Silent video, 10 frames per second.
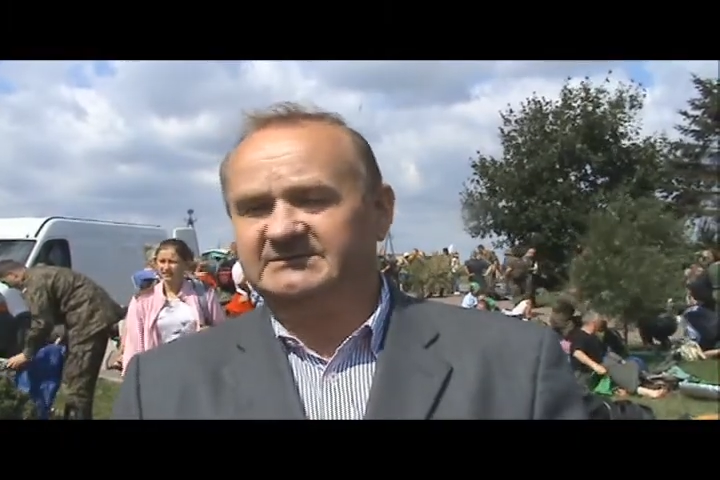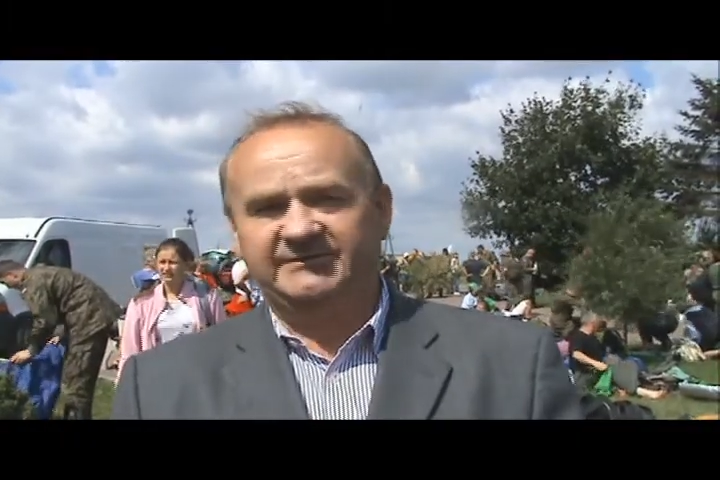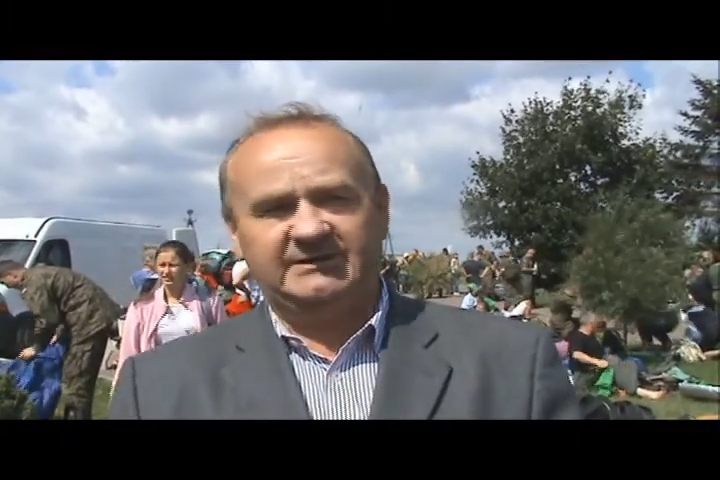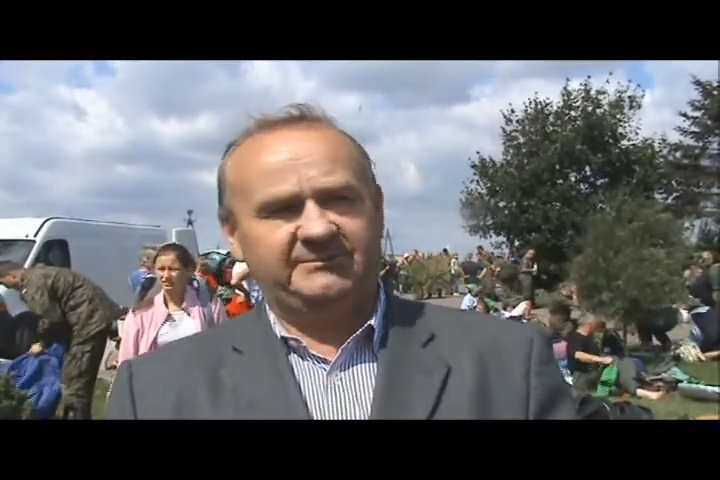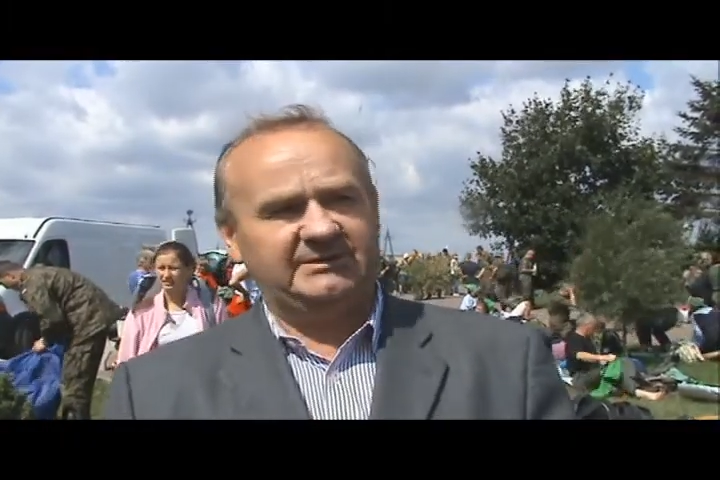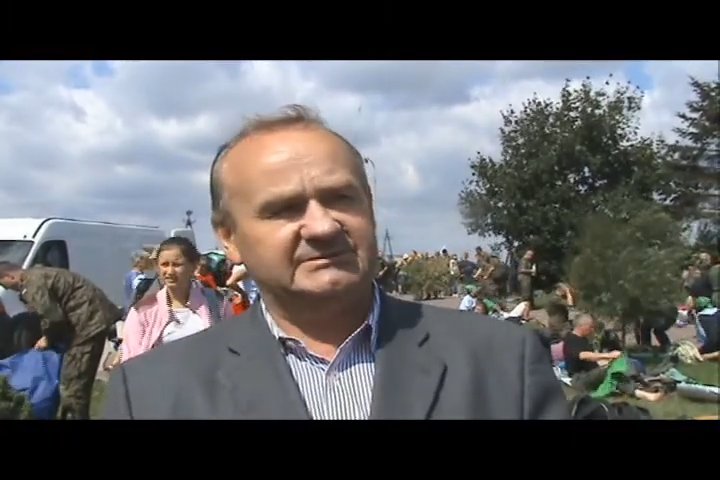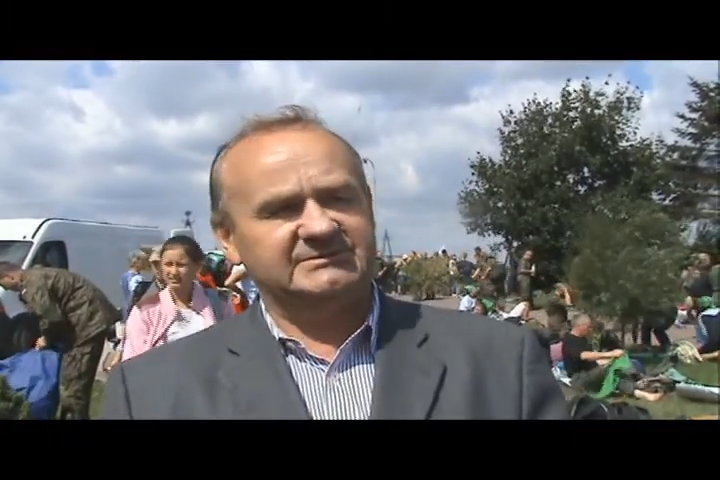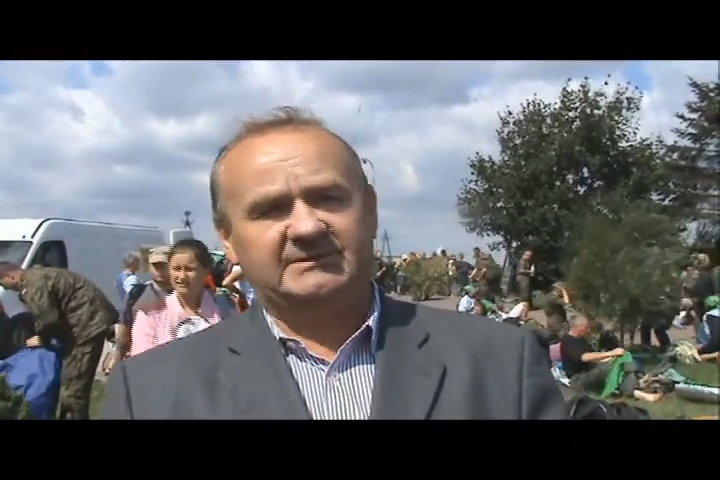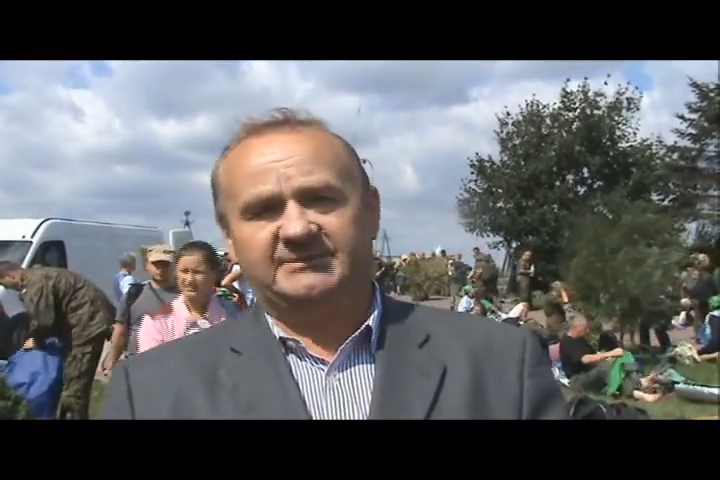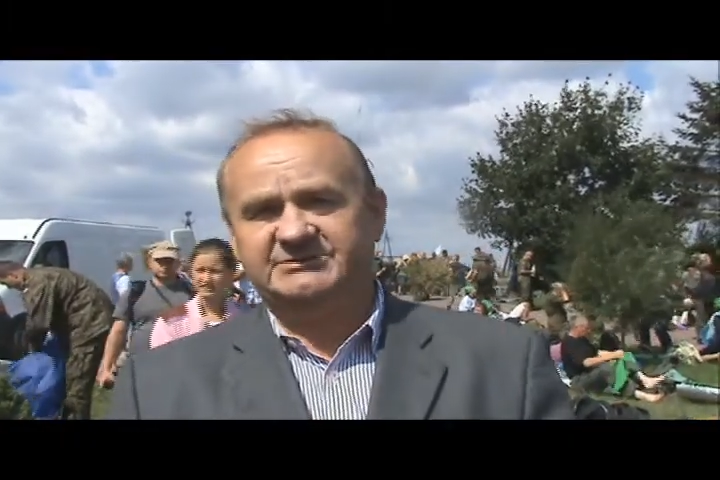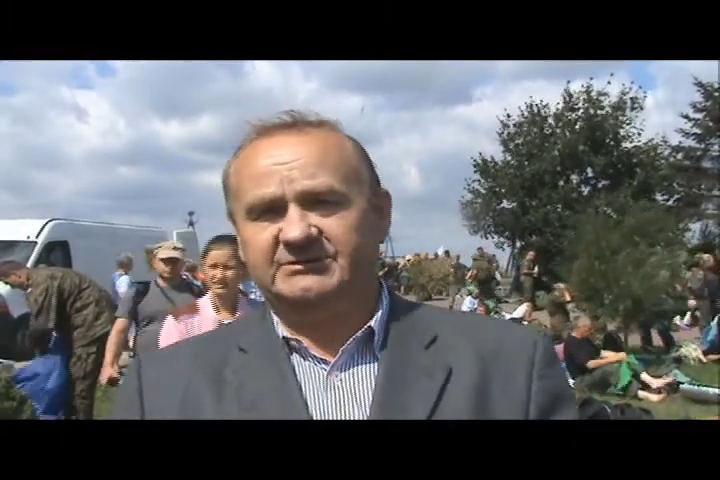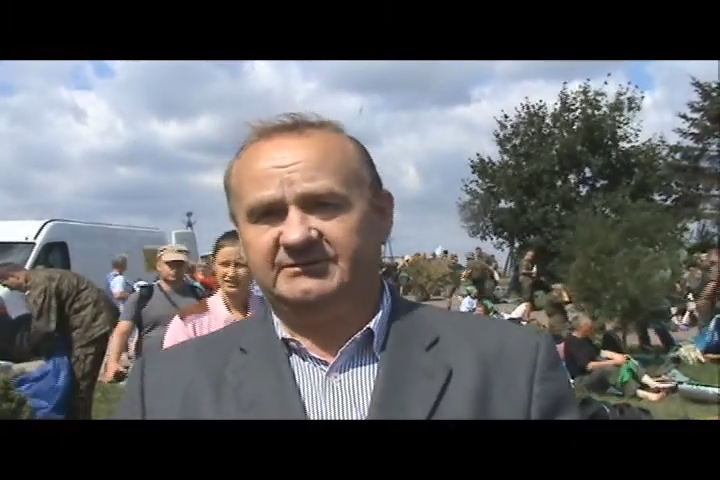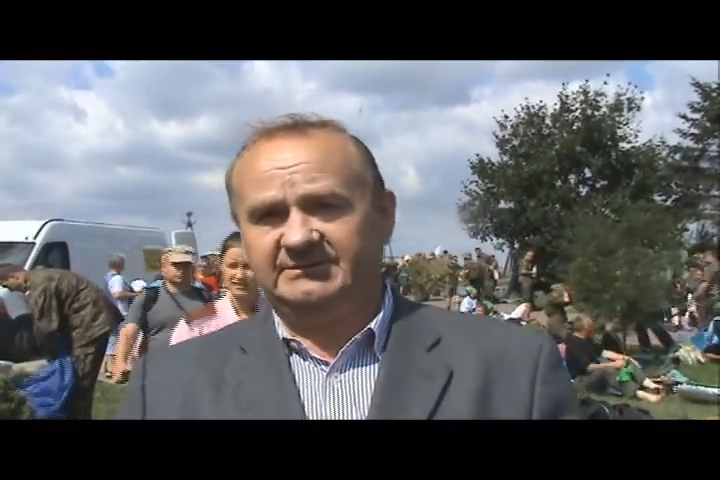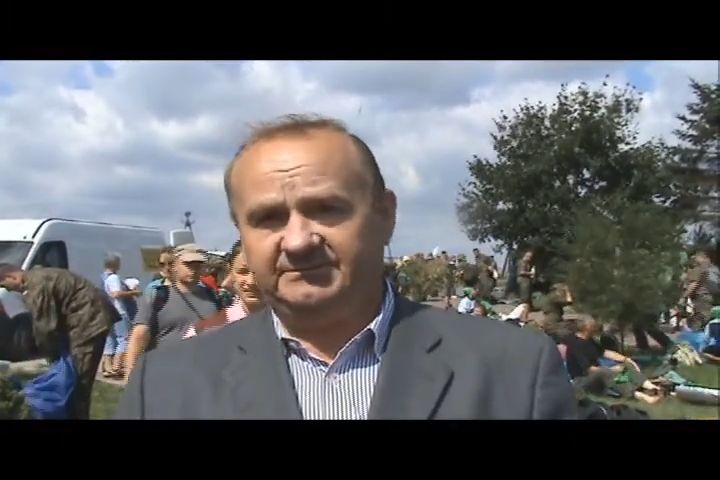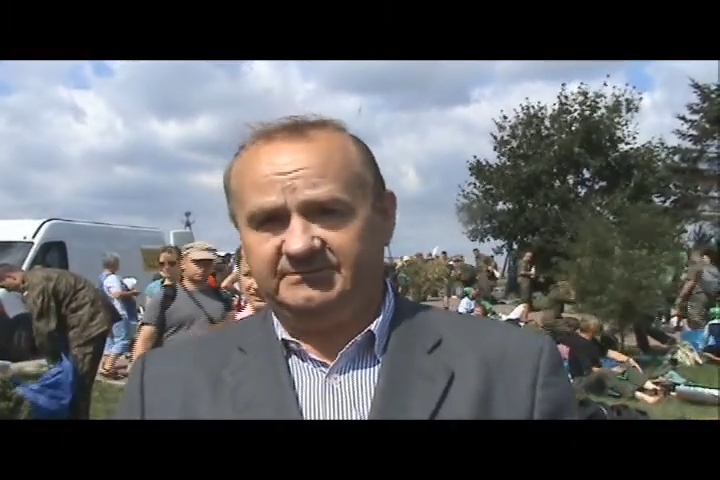Zwykle pielgrzymka
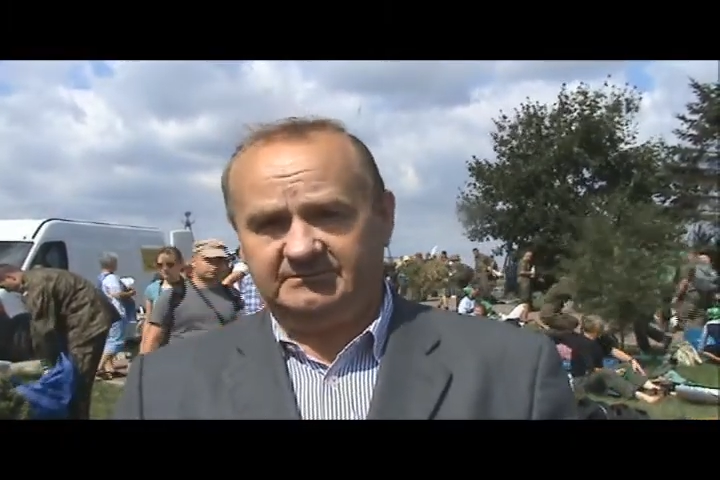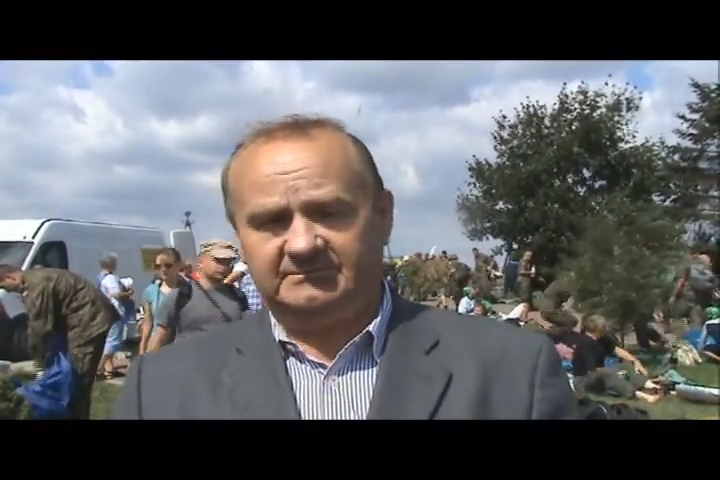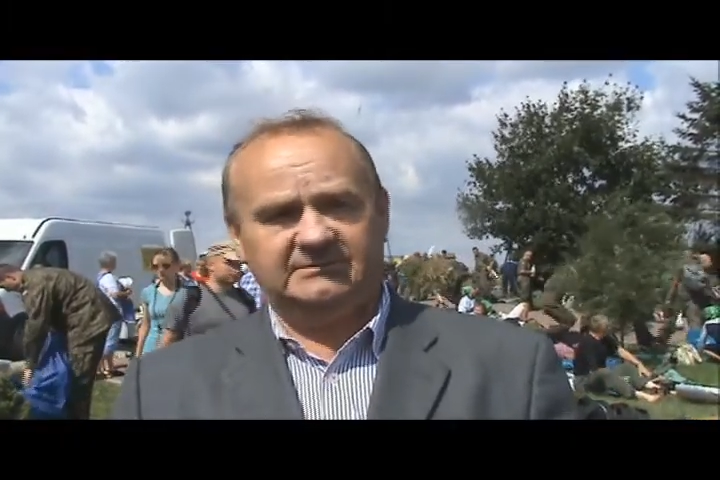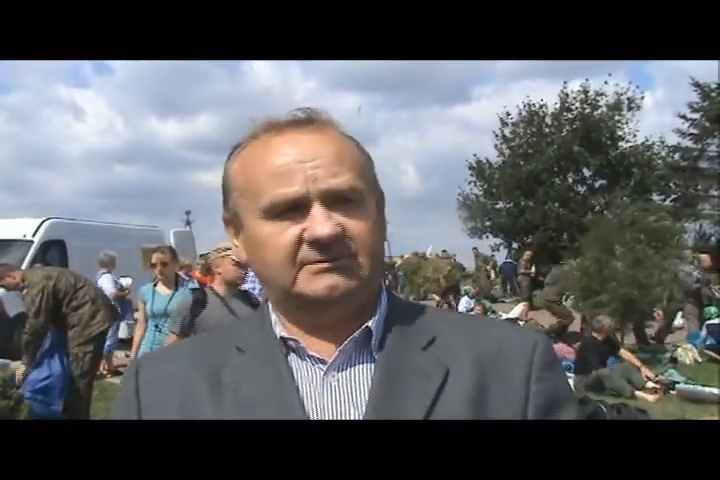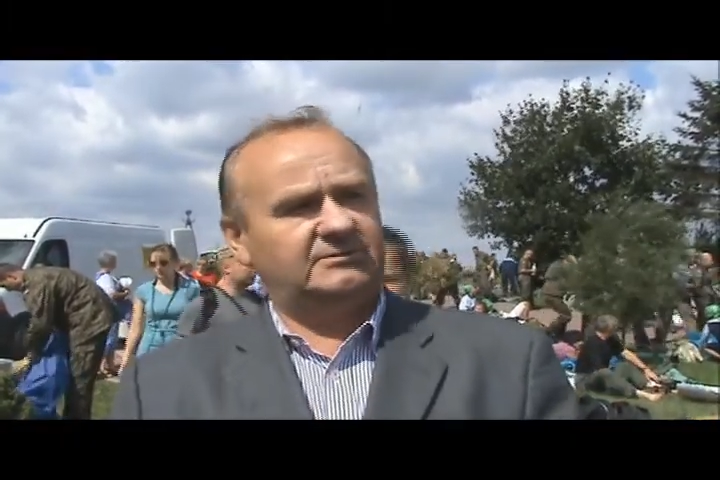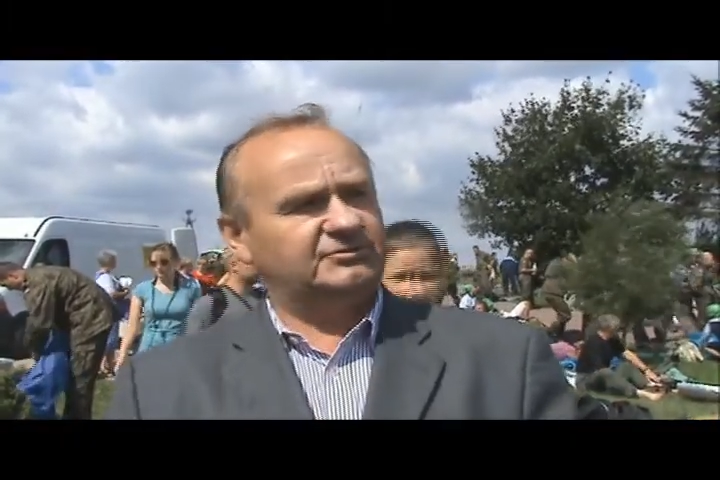mm,